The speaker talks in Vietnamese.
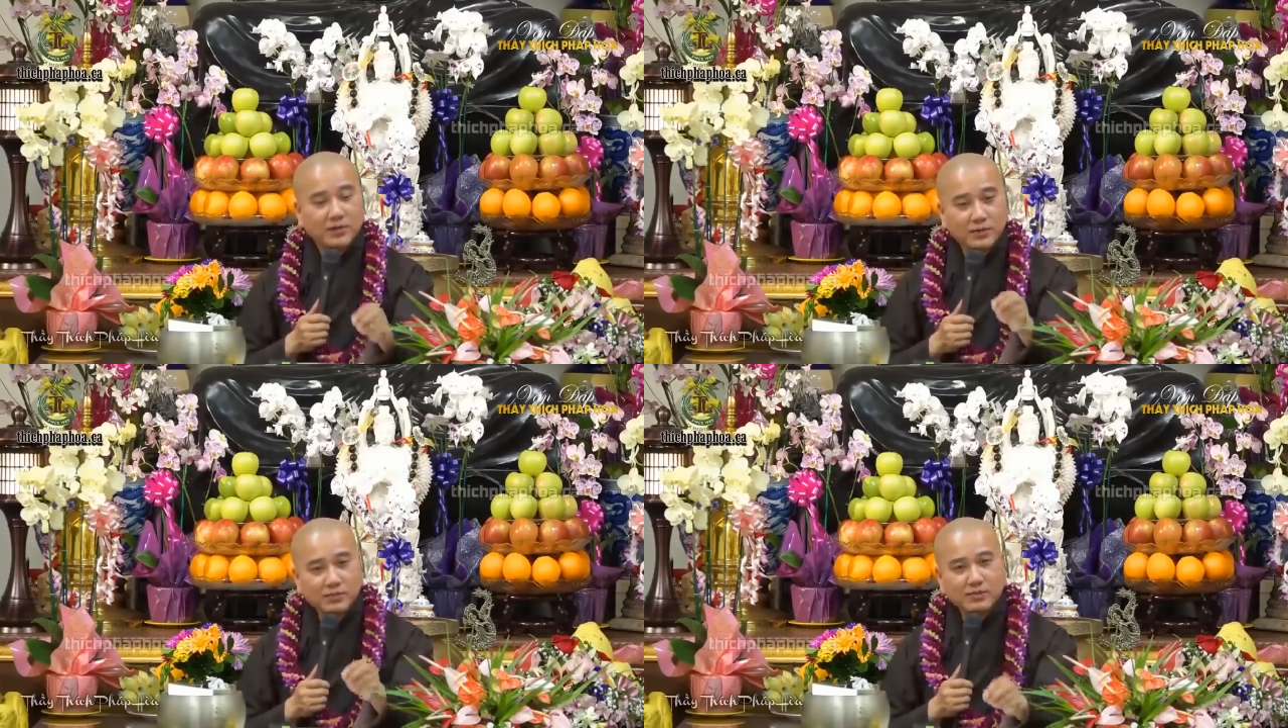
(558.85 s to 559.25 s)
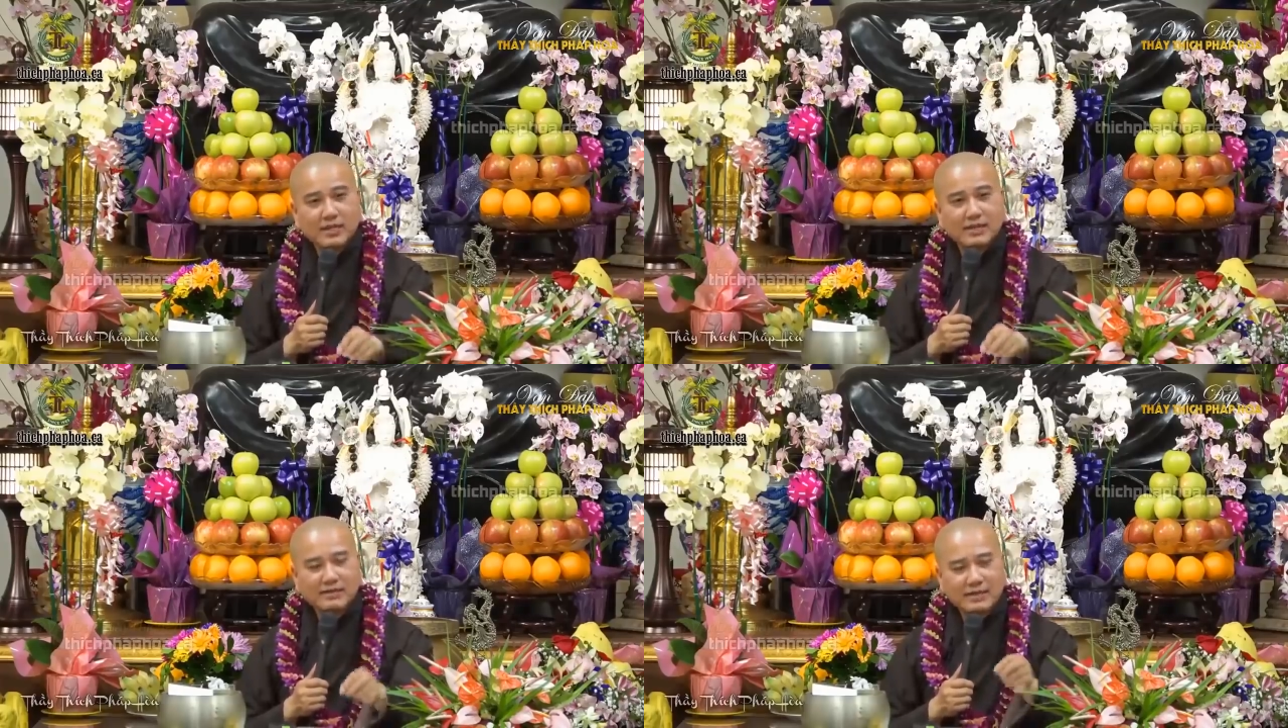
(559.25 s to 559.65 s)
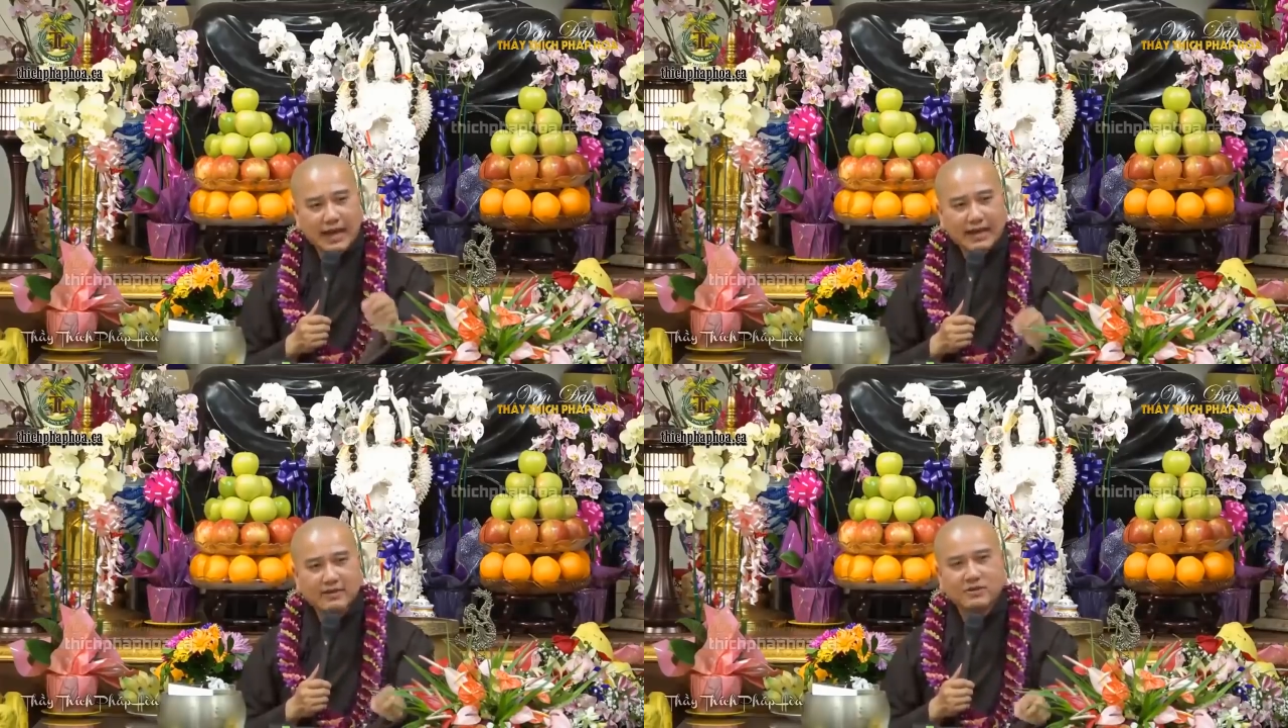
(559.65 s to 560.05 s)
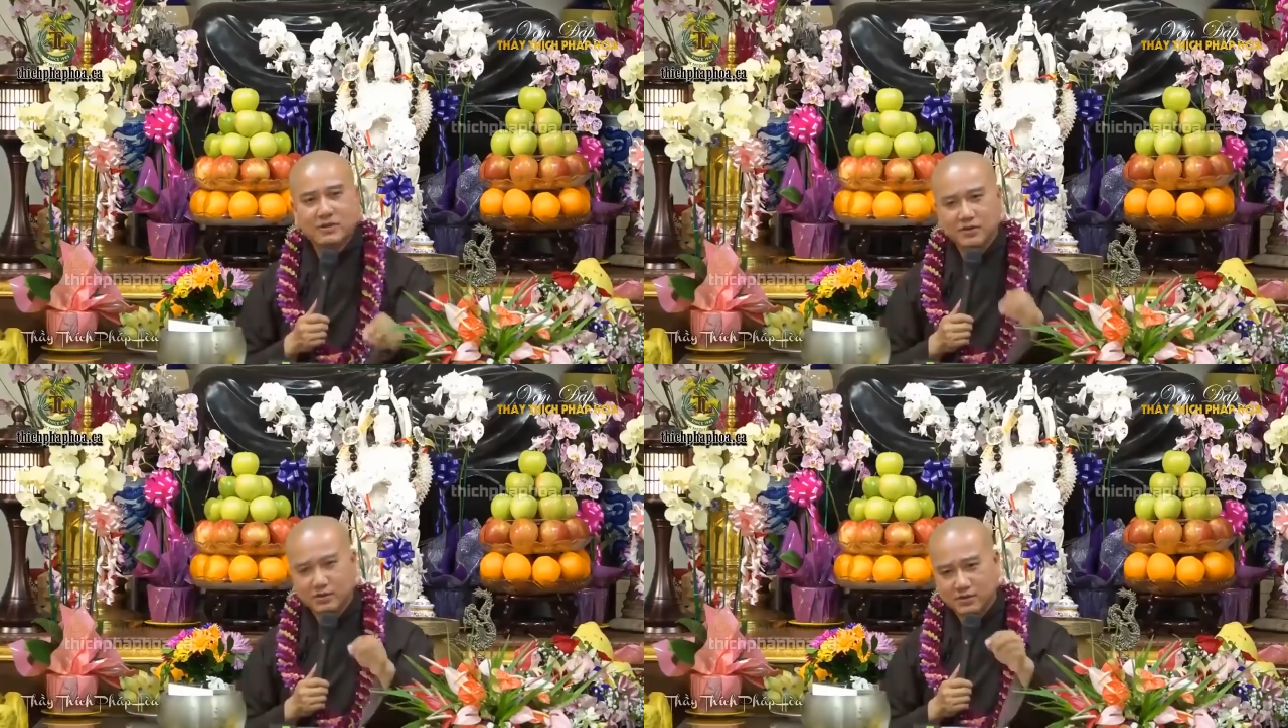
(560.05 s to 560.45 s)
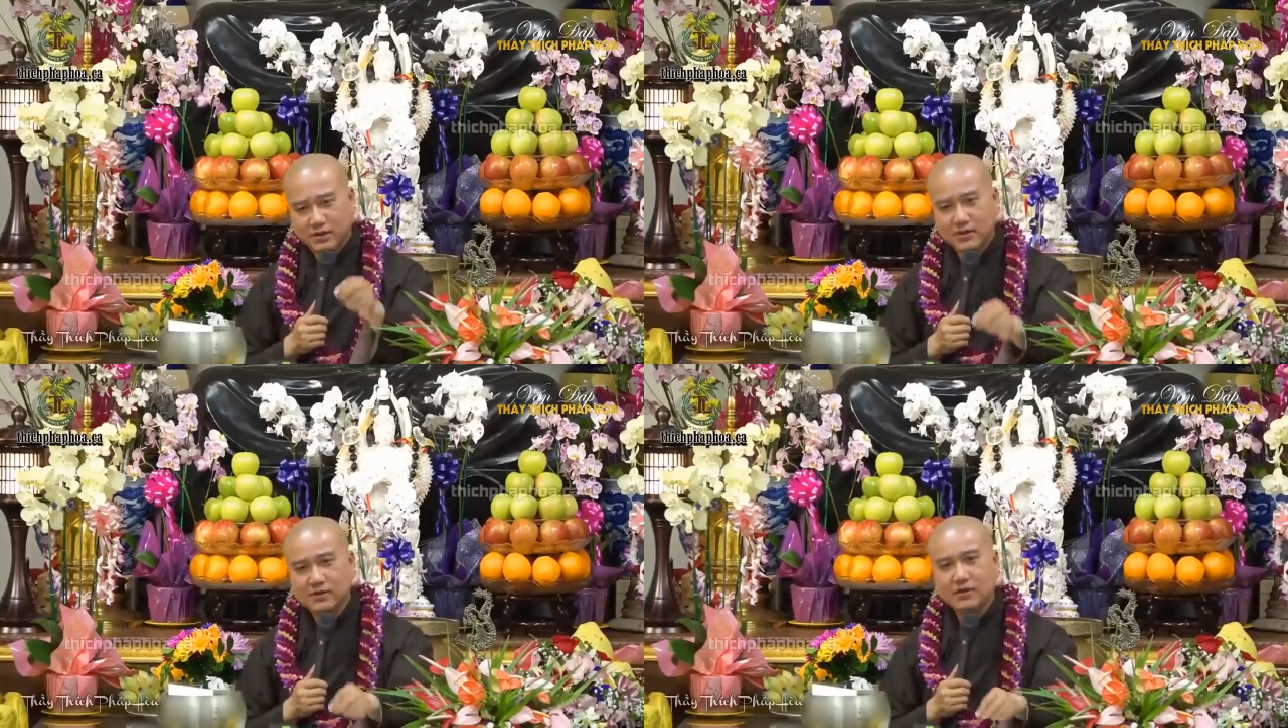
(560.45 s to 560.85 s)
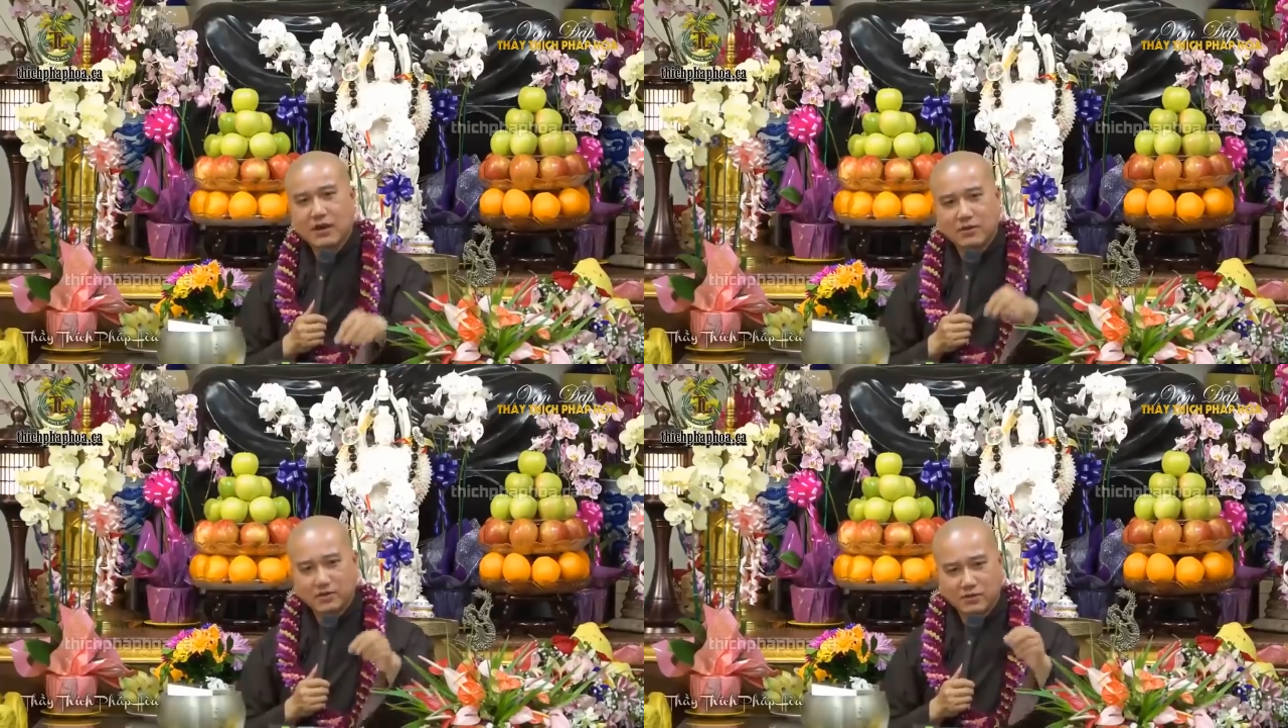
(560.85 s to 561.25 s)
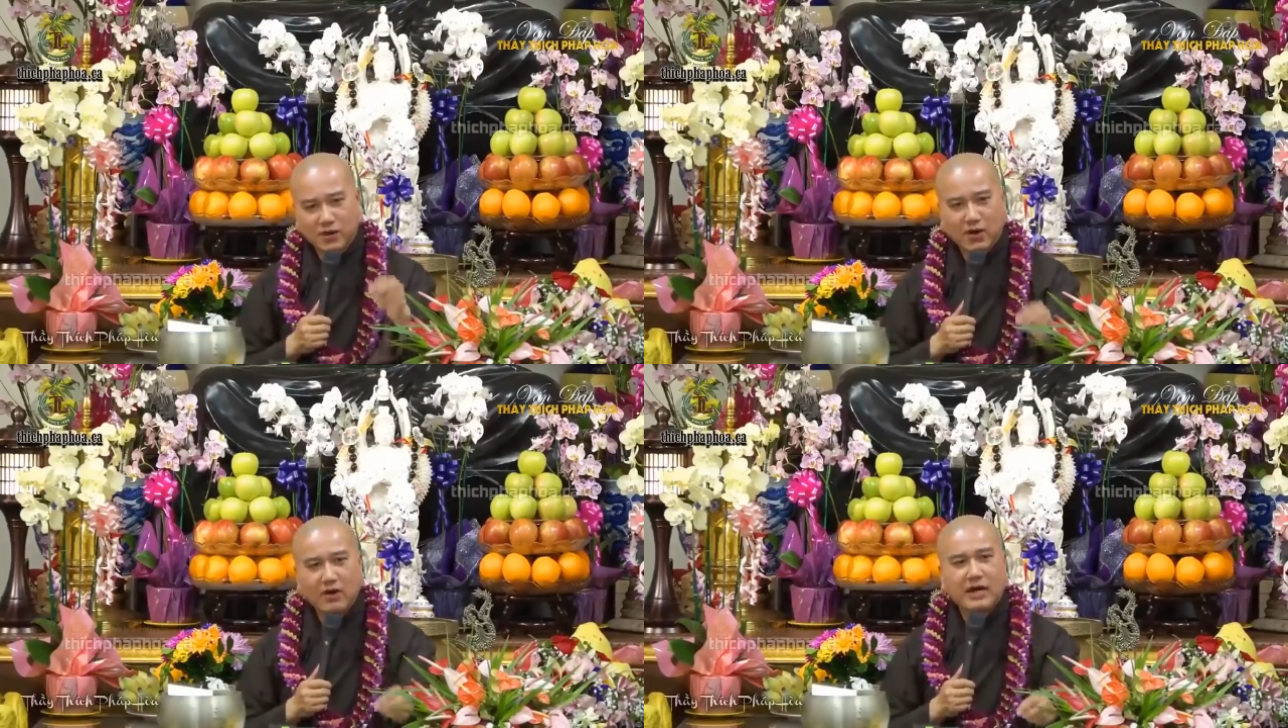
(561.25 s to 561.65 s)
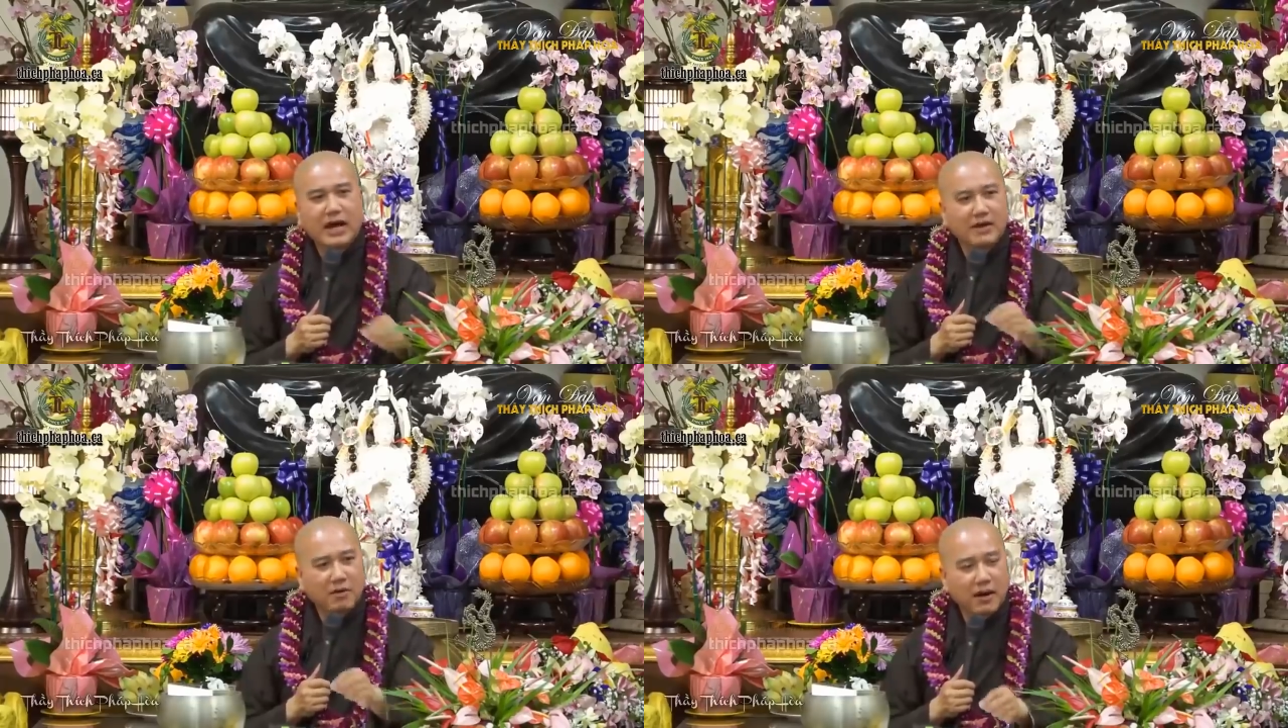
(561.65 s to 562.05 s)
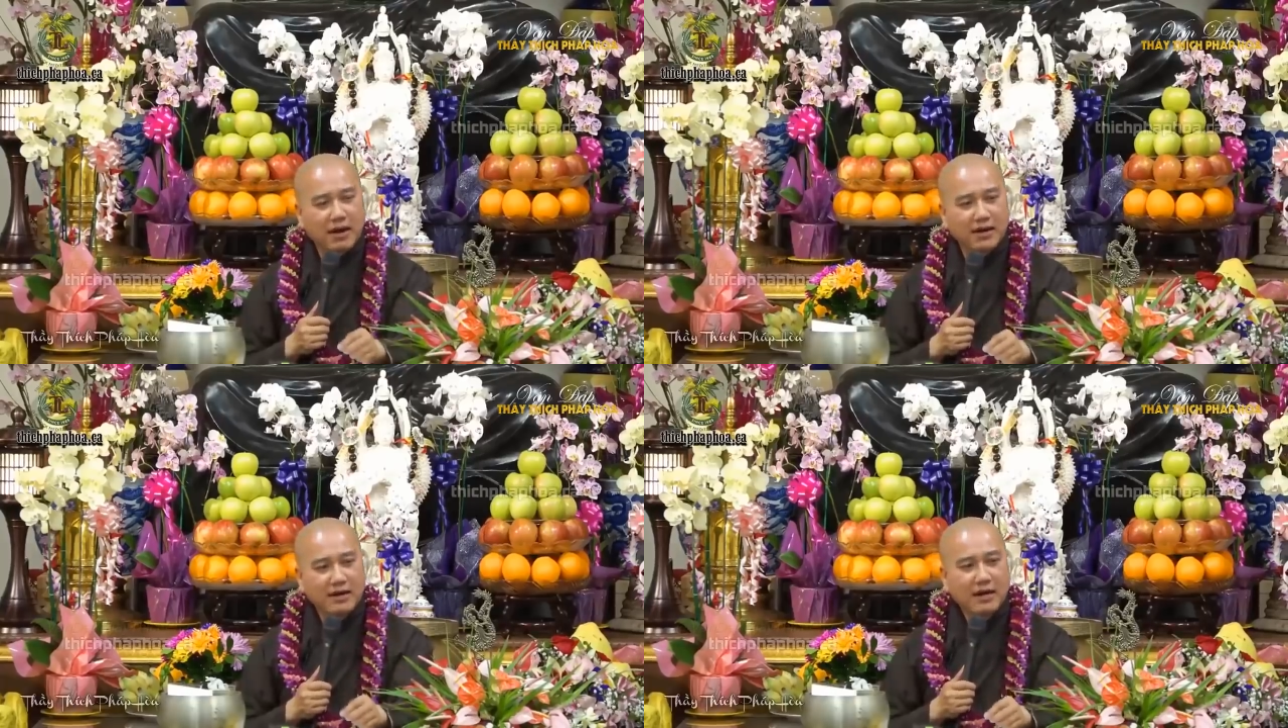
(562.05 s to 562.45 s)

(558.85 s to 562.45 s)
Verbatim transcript: chúng sanh can cường, cứng đầu, khó khai hóa,